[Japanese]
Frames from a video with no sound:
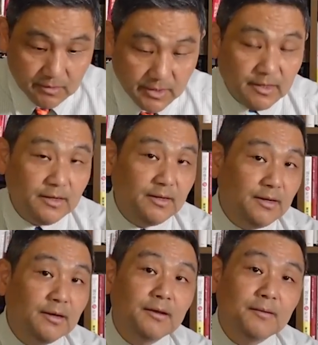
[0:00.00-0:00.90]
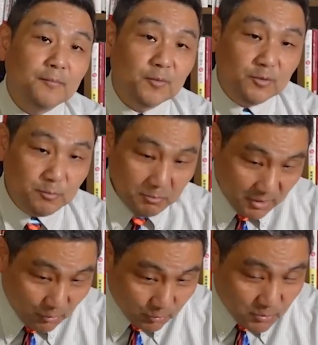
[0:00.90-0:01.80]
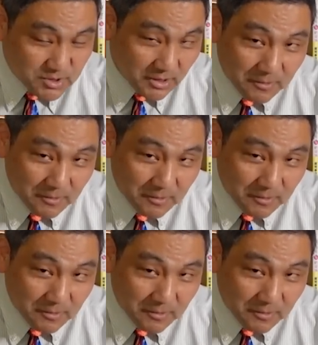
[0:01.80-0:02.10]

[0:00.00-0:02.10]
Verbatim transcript: ひょっとし